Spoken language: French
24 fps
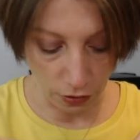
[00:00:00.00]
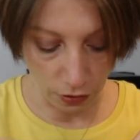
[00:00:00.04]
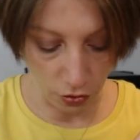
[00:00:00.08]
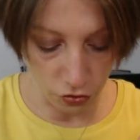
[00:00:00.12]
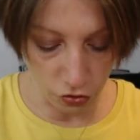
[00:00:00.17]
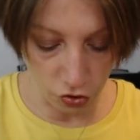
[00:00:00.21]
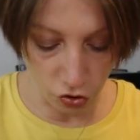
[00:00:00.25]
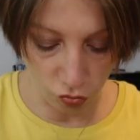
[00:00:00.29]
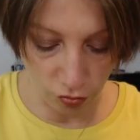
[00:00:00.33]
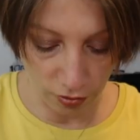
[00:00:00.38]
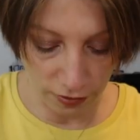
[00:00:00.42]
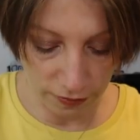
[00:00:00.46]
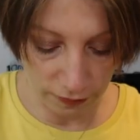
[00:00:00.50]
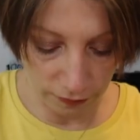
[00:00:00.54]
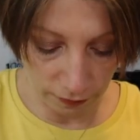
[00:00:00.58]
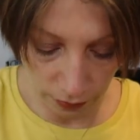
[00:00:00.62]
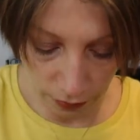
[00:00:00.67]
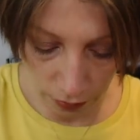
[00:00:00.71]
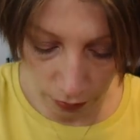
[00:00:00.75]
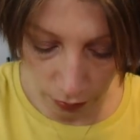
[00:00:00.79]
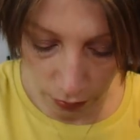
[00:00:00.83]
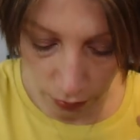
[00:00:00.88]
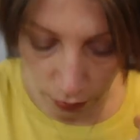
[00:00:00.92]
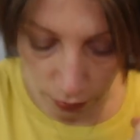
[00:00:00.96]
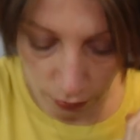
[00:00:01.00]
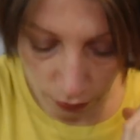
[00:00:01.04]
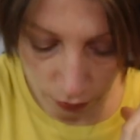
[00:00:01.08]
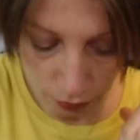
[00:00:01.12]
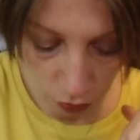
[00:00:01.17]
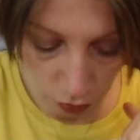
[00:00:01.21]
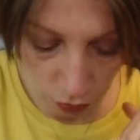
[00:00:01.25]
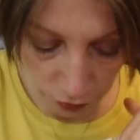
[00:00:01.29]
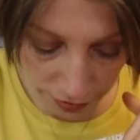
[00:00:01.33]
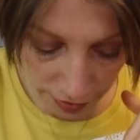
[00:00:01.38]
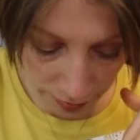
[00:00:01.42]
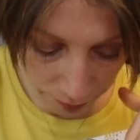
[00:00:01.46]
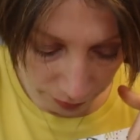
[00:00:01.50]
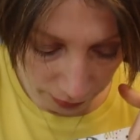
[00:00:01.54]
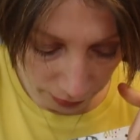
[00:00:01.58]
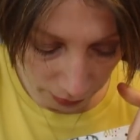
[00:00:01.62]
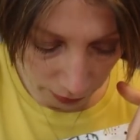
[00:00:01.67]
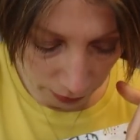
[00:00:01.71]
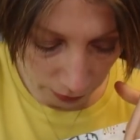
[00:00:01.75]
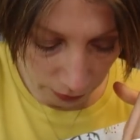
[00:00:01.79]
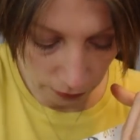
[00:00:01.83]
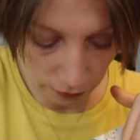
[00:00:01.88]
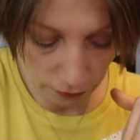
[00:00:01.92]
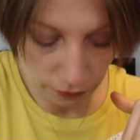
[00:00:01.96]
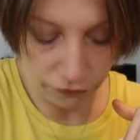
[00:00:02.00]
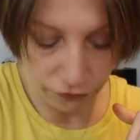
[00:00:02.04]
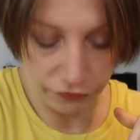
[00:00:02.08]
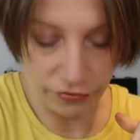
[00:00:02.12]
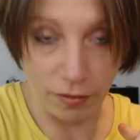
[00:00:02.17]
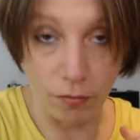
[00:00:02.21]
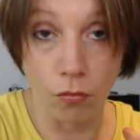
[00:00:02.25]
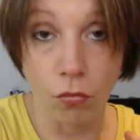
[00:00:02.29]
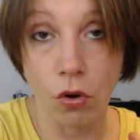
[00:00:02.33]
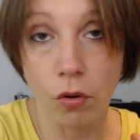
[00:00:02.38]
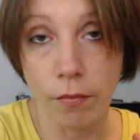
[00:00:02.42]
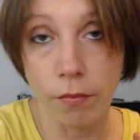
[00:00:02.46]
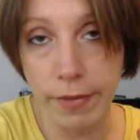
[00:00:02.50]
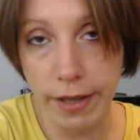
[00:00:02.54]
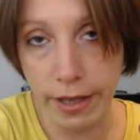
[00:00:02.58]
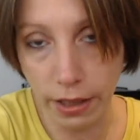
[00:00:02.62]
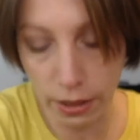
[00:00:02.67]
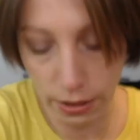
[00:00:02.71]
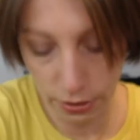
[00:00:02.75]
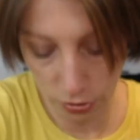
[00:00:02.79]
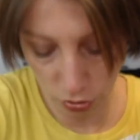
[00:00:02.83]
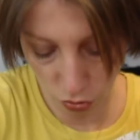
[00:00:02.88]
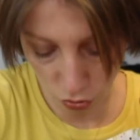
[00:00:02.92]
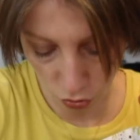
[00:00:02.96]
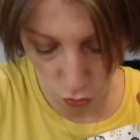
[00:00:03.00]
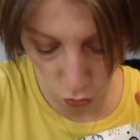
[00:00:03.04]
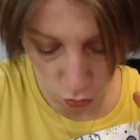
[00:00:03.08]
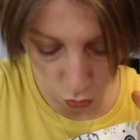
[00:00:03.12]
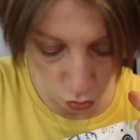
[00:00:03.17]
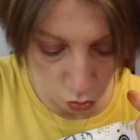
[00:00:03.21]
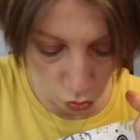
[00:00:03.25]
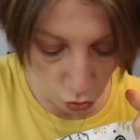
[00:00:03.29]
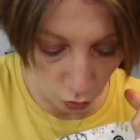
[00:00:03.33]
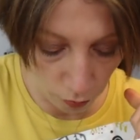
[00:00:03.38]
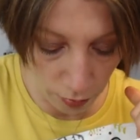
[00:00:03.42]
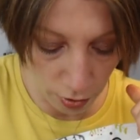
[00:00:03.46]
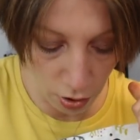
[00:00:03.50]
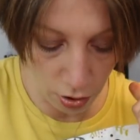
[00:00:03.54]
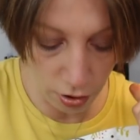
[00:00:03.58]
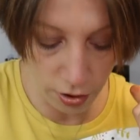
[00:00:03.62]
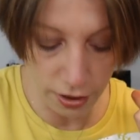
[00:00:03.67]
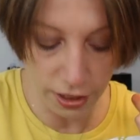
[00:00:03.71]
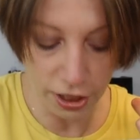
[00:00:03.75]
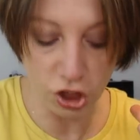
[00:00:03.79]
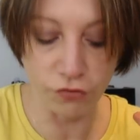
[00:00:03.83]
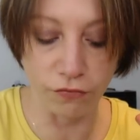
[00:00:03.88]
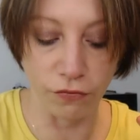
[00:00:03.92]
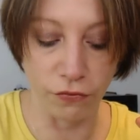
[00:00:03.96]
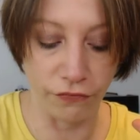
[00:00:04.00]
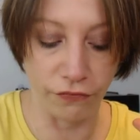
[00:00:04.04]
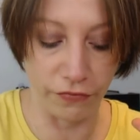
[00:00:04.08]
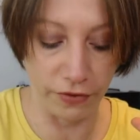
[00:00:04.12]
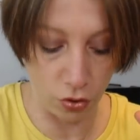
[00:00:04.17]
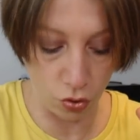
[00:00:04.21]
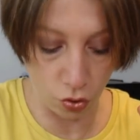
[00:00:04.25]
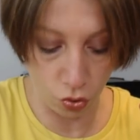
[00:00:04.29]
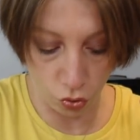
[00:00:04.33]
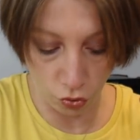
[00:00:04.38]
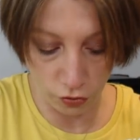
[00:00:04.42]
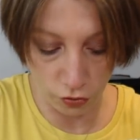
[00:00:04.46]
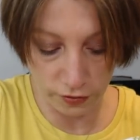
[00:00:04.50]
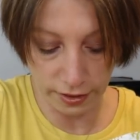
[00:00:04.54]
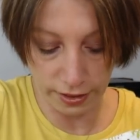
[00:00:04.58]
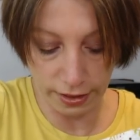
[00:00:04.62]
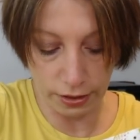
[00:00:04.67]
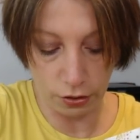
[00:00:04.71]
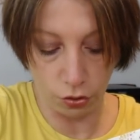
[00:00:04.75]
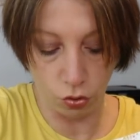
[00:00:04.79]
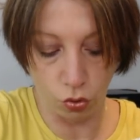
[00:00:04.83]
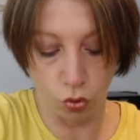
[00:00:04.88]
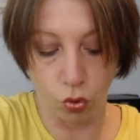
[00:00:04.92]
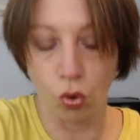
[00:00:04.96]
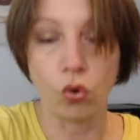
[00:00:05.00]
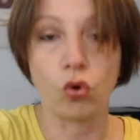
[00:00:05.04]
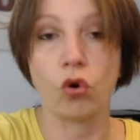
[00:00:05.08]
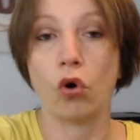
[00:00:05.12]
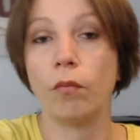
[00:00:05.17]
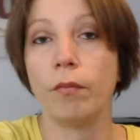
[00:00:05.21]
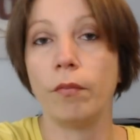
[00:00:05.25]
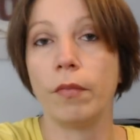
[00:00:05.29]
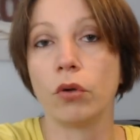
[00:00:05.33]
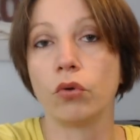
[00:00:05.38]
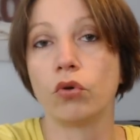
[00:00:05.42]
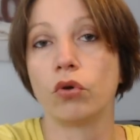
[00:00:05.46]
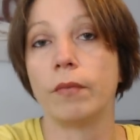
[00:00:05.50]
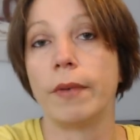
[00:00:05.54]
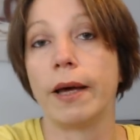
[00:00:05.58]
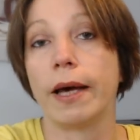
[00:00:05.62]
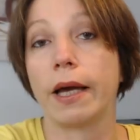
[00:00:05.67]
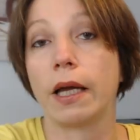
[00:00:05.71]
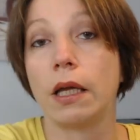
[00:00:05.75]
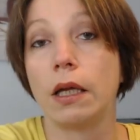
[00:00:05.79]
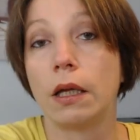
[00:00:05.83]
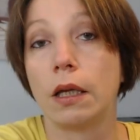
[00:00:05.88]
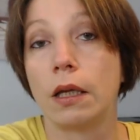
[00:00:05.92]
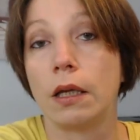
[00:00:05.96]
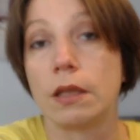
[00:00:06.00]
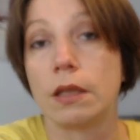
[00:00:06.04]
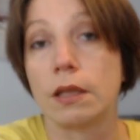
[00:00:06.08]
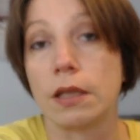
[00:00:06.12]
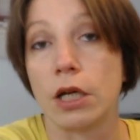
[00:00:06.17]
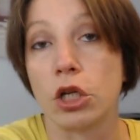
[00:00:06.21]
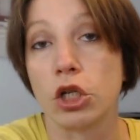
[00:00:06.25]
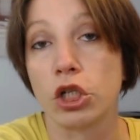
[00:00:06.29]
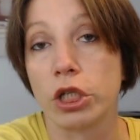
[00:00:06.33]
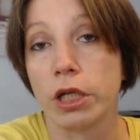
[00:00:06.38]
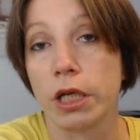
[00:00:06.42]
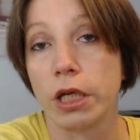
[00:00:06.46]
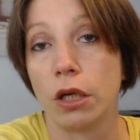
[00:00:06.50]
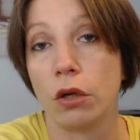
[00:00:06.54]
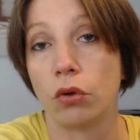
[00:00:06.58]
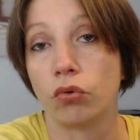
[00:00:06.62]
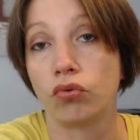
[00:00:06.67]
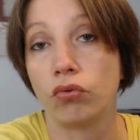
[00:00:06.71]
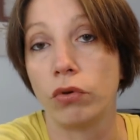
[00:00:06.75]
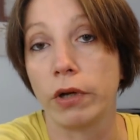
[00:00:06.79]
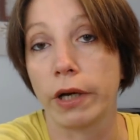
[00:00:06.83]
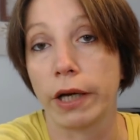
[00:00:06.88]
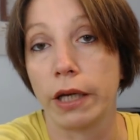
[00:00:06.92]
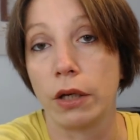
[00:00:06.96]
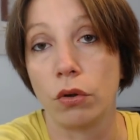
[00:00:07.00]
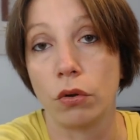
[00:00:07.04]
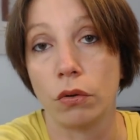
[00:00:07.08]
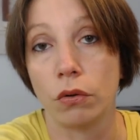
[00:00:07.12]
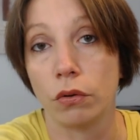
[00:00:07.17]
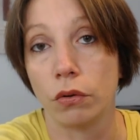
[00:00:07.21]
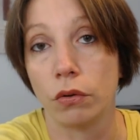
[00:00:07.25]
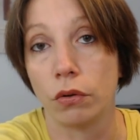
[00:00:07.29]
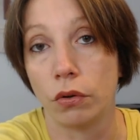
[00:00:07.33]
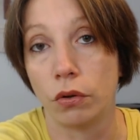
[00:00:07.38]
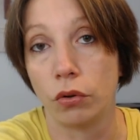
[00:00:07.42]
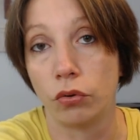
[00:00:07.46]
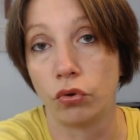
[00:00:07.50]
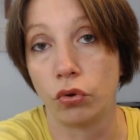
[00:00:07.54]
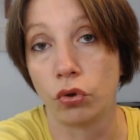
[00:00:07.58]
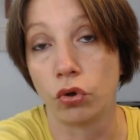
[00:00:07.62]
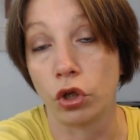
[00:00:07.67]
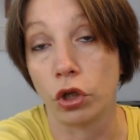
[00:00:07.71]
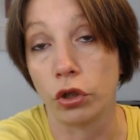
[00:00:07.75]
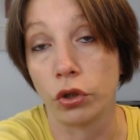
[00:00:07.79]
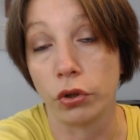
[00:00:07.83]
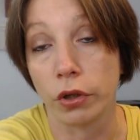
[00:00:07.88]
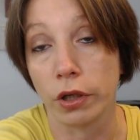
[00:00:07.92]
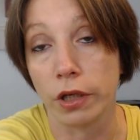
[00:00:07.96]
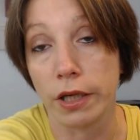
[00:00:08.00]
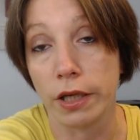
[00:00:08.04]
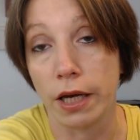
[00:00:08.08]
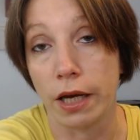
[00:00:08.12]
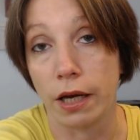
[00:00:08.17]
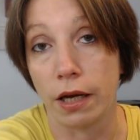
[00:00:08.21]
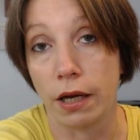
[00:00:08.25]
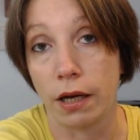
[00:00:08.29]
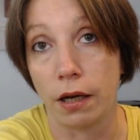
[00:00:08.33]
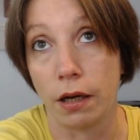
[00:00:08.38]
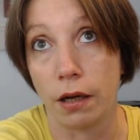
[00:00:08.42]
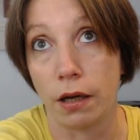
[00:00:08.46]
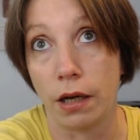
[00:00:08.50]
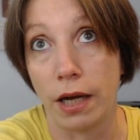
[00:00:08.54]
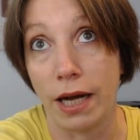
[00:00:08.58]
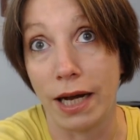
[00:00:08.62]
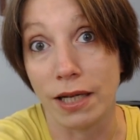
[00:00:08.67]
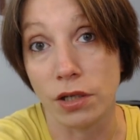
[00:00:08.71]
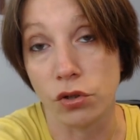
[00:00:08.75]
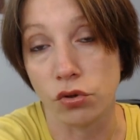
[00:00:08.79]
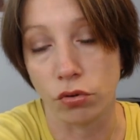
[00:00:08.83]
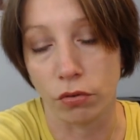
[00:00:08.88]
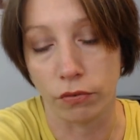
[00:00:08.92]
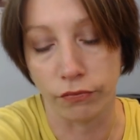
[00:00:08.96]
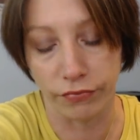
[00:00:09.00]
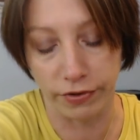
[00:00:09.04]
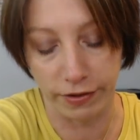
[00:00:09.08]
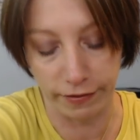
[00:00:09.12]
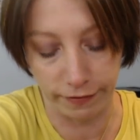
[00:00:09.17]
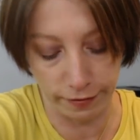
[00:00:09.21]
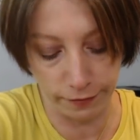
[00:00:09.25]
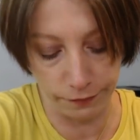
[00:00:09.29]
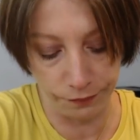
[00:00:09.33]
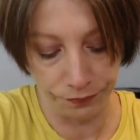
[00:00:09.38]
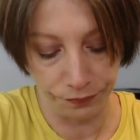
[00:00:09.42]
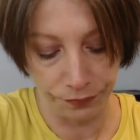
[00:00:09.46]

Ensuite, on a pris, enfin mon mari, ce gros gourmand. Là, je vous fais le côté gros gourmand de Marie qui s'est acheté euh, tout le rayon euh, de conneries à, Action. Hein.